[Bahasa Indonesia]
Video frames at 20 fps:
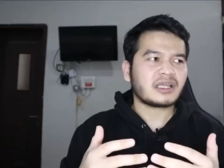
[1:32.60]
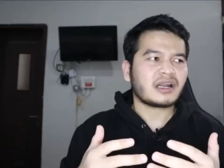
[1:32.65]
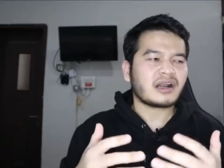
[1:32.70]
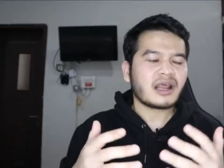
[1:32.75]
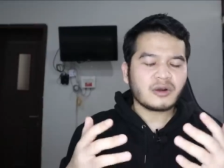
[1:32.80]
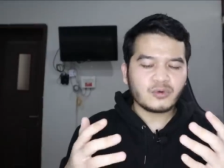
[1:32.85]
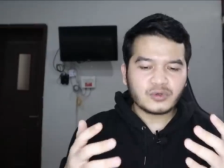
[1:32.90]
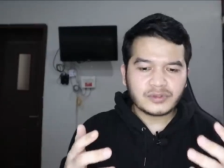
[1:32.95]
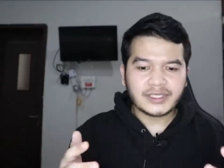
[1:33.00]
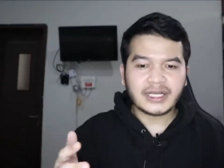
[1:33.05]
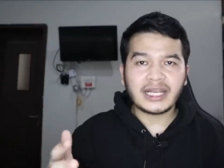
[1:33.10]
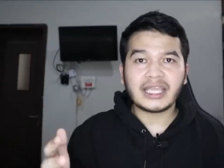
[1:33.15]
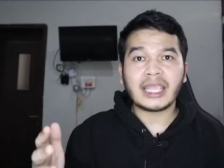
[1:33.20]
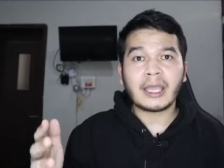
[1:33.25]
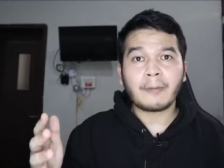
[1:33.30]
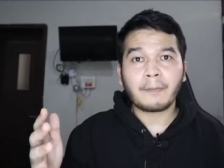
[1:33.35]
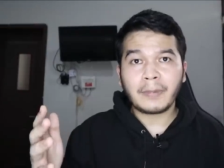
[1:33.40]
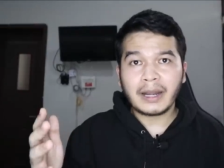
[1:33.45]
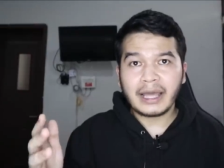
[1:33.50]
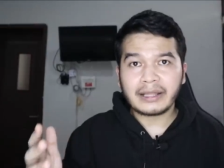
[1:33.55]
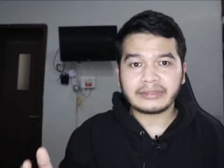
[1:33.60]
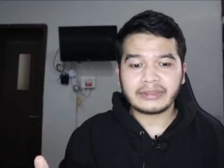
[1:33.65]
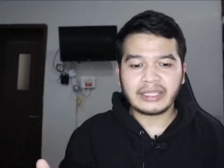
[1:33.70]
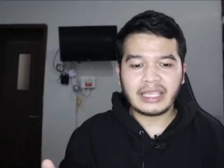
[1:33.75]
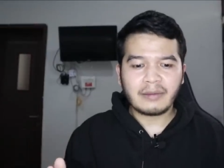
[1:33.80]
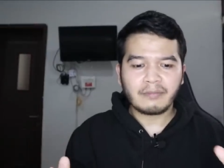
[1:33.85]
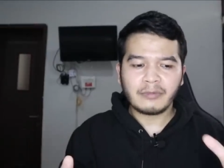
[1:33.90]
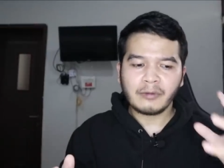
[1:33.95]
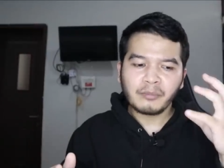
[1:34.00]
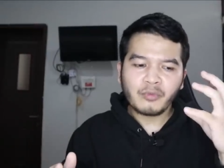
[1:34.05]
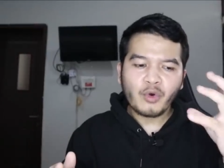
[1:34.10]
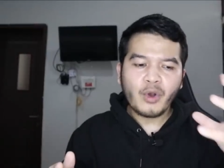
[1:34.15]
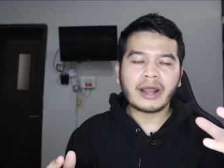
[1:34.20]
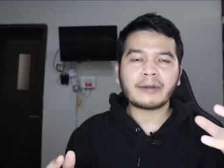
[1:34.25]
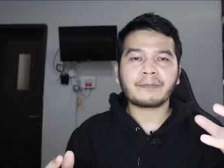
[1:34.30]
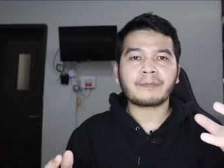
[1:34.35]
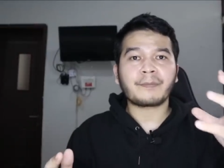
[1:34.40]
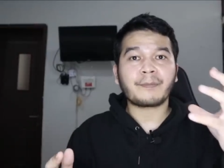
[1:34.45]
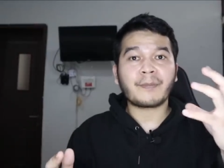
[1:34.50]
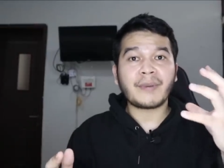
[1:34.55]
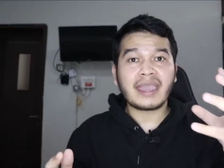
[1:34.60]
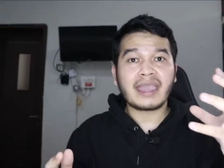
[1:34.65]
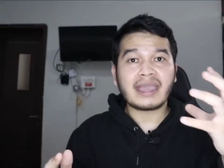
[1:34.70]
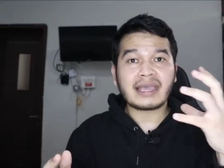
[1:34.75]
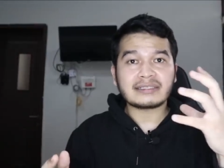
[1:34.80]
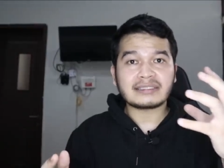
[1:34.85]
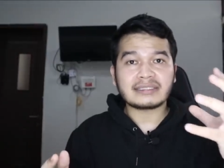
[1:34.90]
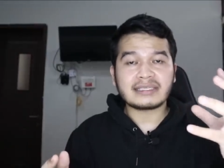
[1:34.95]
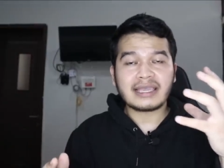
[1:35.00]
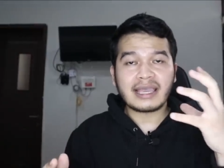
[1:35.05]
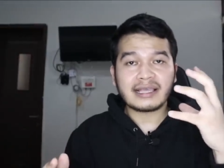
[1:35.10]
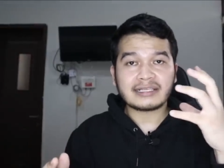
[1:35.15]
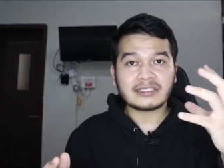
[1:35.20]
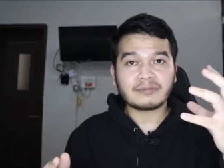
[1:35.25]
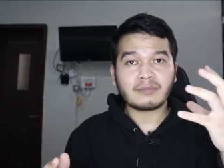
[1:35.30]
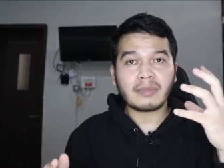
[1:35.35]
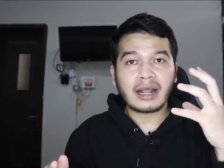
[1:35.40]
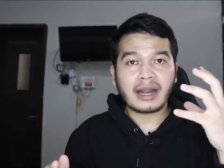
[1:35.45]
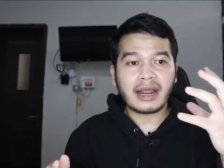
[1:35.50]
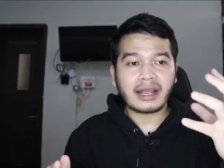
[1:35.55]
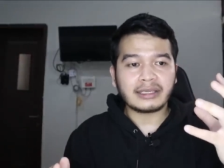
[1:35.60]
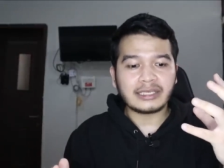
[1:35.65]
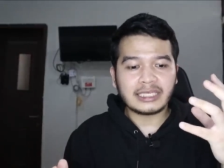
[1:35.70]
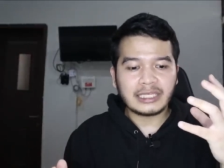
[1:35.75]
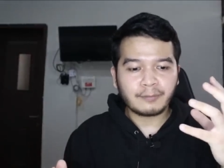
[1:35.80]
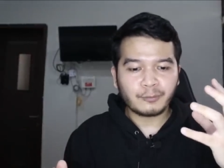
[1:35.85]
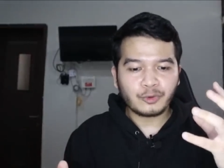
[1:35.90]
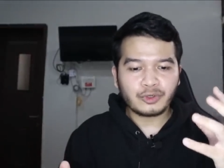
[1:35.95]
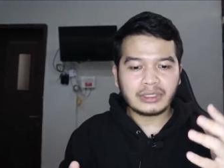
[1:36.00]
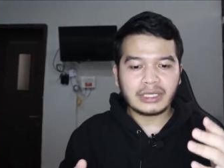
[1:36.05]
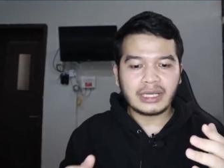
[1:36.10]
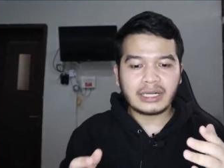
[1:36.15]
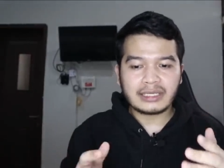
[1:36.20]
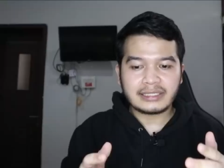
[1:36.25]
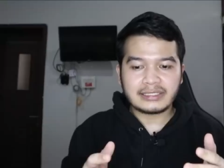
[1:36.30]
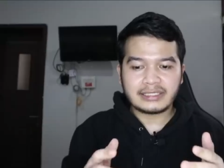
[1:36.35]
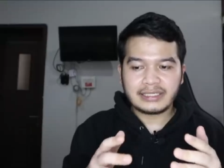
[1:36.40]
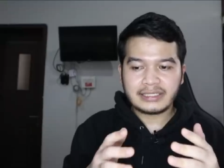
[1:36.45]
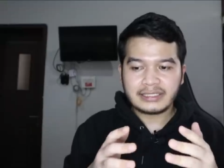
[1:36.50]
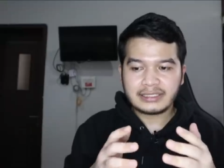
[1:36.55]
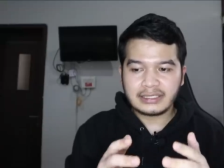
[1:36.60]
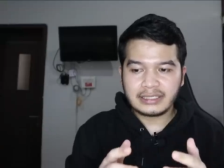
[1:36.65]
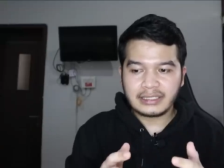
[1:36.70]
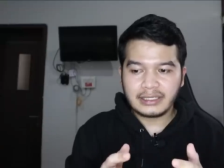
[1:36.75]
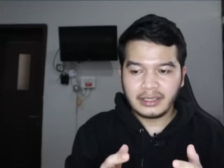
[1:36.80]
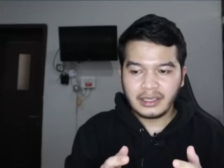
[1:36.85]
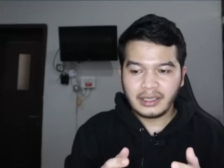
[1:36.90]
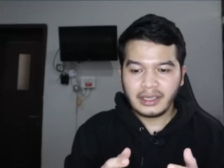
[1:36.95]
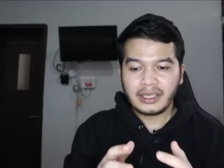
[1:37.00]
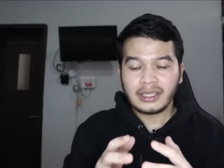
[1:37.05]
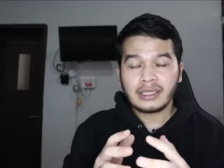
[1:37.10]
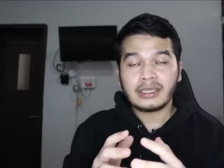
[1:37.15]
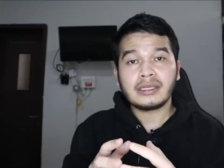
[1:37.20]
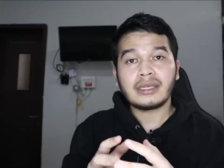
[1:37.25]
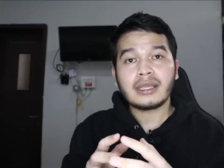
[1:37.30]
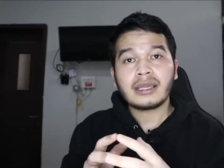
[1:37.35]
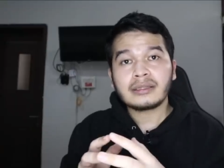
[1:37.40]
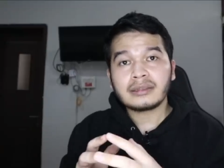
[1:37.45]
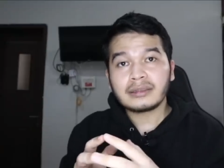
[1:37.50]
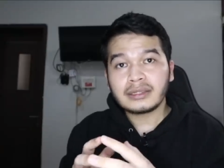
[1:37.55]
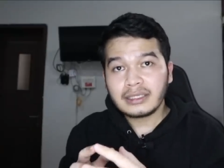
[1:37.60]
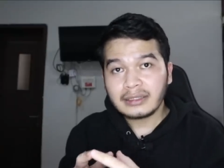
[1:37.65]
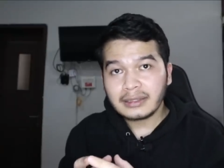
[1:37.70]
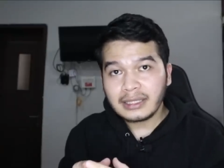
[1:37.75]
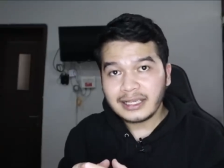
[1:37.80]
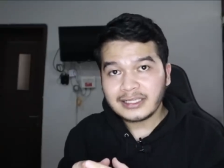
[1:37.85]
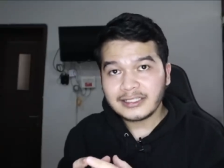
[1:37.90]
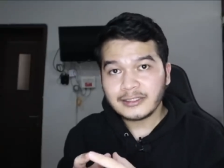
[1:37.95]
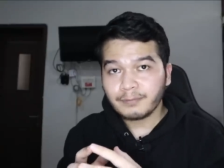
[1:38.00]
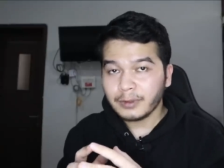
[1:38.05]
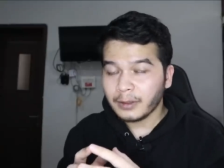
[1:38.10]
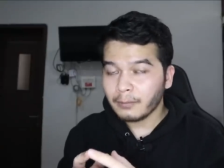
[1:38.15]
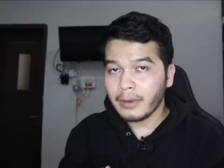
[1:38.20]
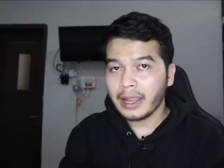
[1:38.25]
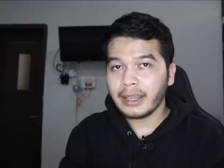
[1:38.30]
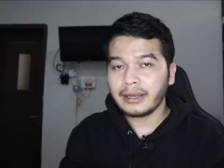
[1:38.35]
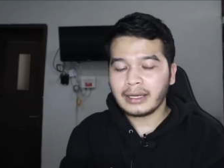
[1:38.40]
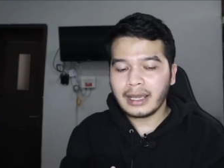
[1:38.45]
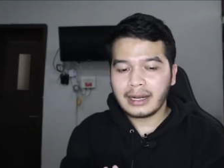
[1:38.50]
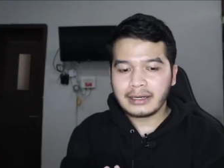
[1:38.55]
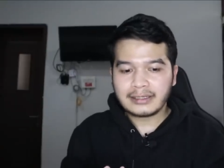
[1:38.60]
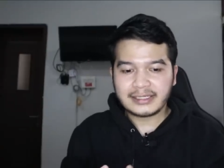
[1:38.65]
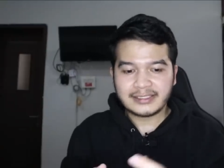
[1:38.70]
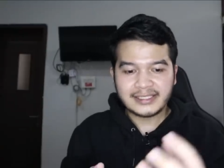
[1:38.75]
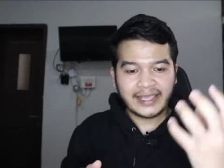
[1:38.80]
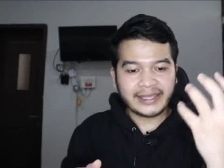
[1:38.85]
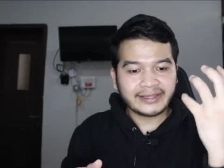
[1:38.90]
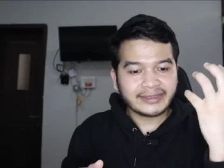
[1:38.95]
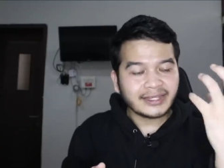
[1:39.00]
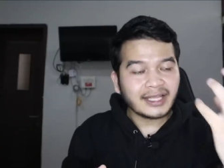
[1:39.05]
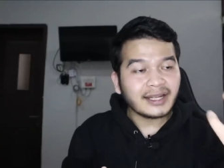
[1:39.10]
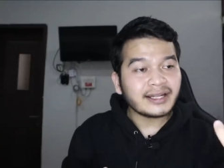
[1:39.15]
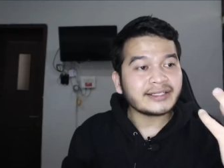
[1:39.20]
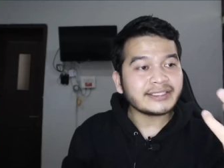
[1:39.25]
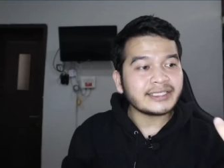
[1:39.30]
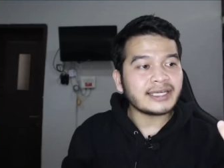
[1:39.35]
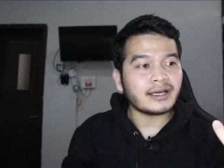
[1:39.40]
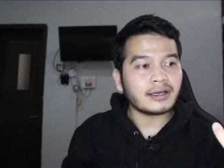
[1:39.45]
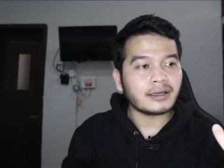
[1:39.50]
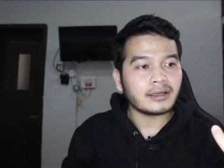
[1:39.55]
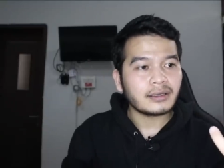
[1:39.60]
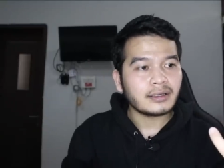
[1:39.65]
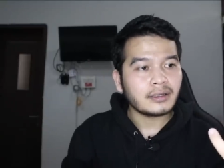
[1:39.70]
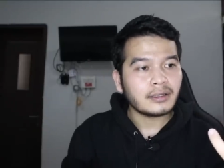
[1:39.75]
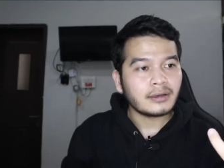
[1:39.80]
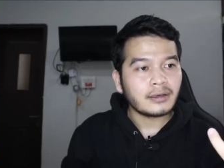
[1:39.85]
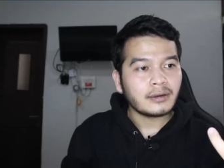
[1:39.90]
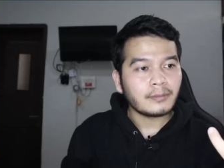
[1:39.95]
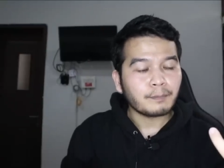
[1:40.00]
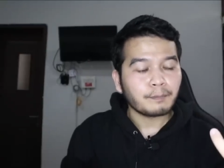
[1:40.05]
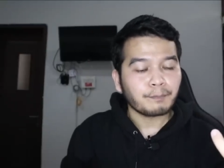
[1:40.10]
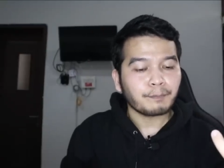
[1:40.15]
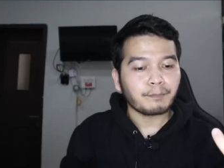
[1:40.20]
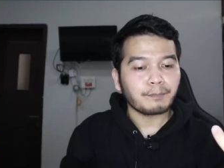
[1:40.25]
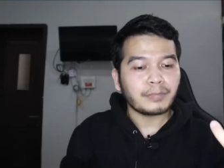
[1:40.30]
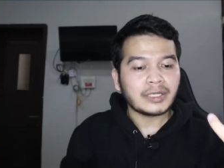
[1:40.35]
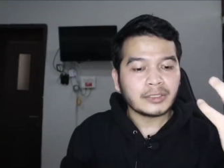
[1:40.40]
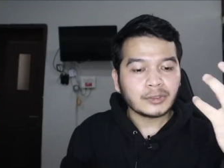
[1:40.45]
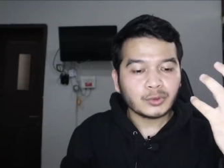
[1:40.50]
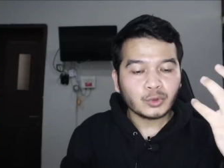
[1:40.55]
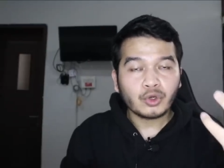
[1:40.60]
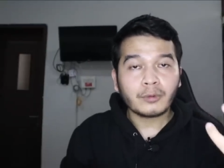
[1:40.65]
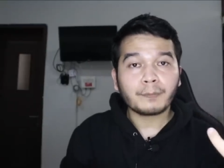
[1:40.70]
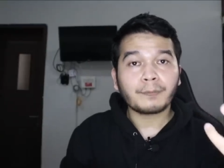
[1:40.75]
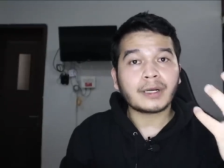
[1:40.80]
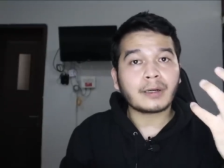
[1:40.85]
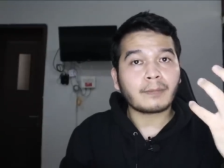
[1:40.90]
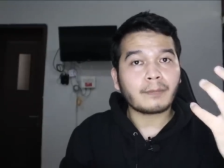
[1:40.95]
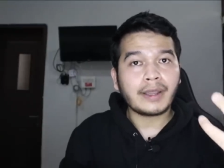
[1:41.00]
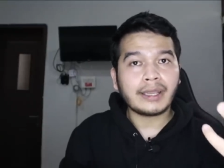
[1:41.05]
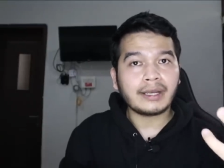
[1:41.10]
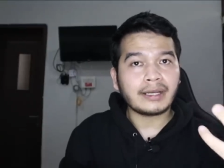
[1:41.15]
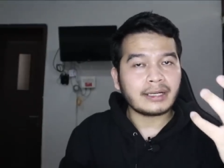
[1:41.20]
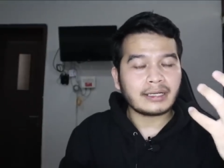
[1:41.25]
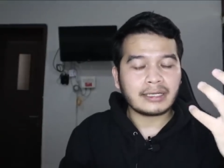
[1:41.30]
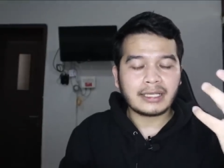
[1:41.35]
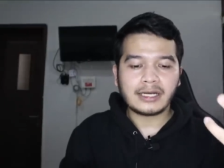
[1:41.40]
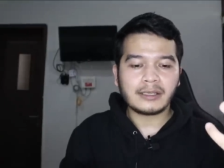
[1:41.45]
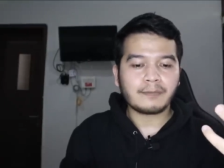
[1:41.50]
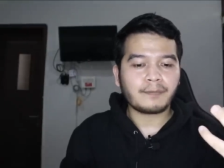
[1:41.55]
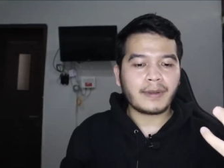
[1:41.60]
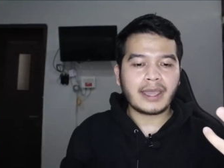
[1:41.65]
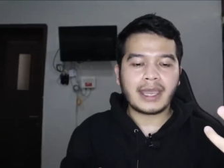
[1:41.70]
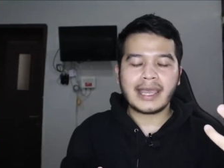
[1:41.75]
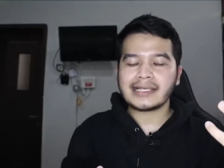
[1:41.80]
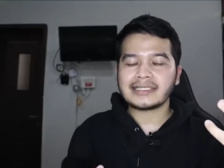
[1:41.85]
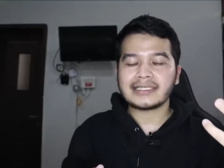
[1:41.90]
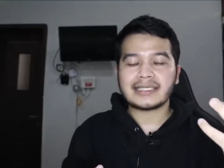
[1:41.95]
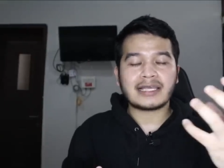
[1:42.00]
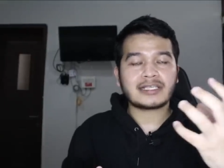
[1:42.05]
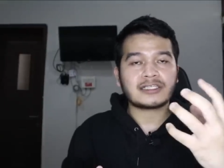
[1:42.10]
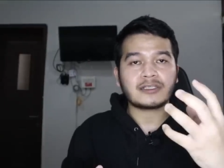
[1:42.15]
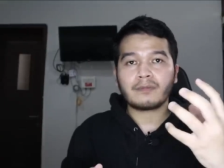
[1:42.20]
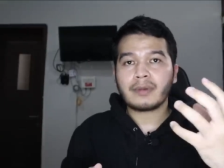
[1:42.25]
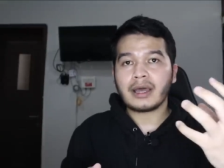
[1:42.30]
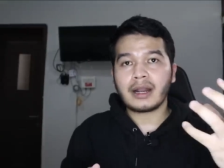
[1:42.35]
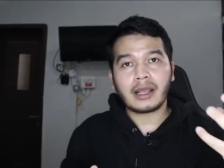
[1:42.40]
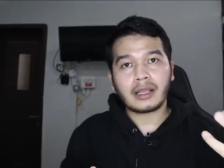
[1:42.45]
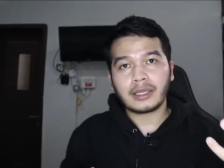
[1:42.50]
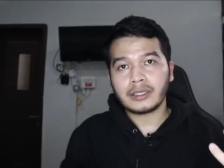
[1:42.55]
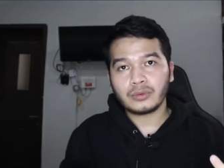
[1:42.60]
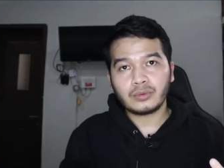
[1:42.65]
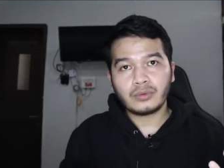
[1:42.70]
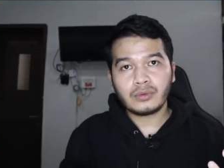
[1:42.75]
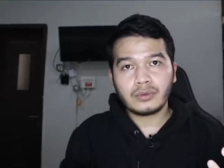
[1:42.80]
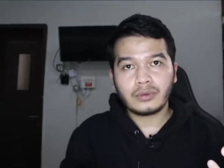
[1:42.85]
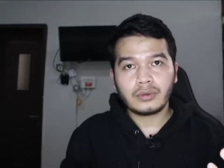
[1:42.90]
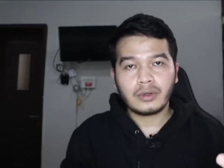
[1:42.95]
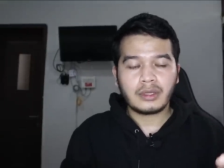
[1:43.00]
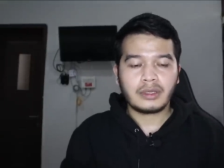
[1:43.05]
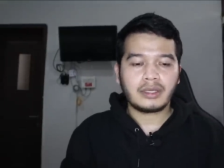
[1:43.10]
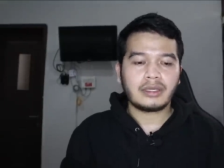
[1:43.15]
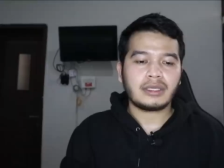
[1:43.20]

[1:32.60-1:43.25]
terlalu sering ya pelatih membuat PSIS Semarang ini pun dari sisi identitas permainan, setelnya bentuk permainan dari PSIS Semarang itu